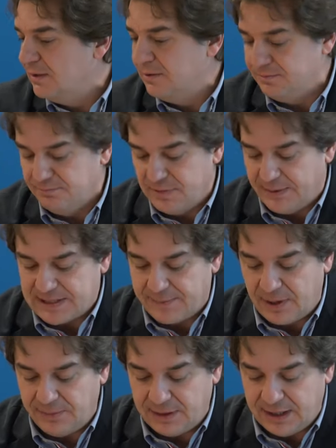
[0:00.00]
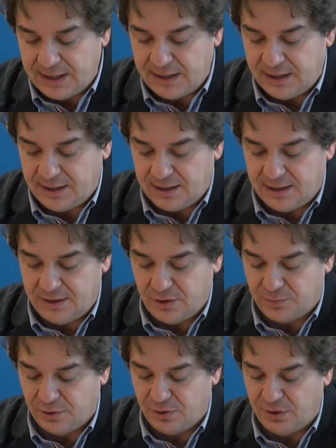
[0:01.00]
Eh, me vais a permitir, y,
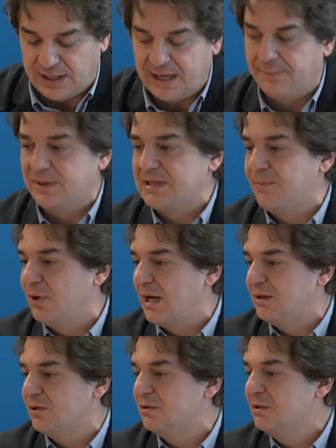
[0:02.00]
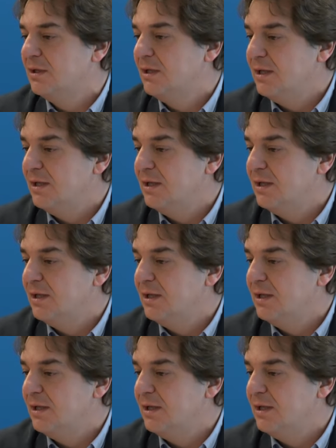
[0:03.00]
no puedo dejar pasar por alto,